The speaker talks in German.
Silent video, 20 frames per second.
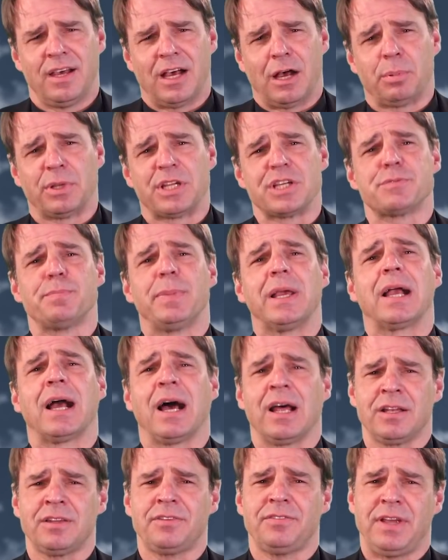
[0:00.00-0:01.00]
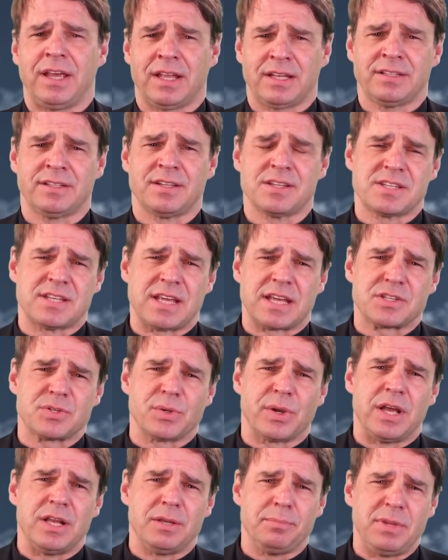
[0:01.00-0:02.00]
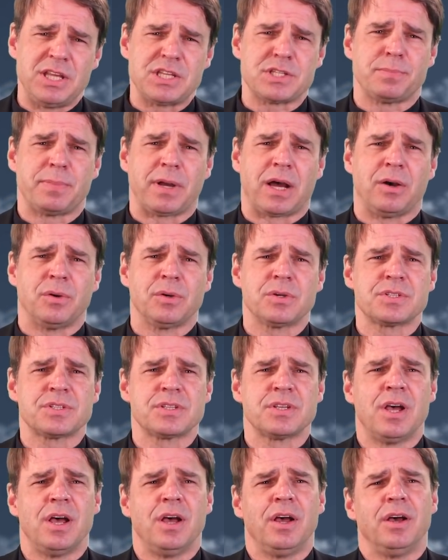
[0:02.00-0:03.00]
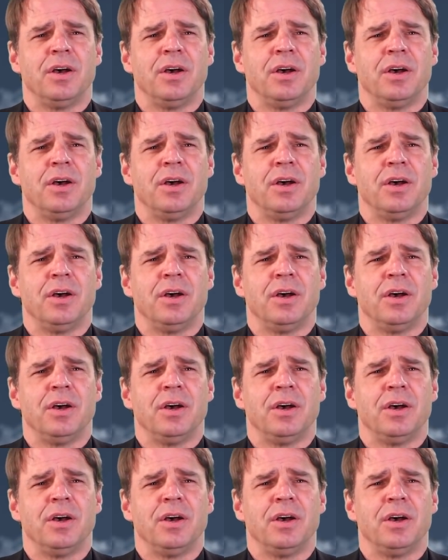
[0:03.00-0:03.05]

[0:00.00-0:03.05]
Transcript: Aber das Bekanntwerden des sexuellen Missbrauchs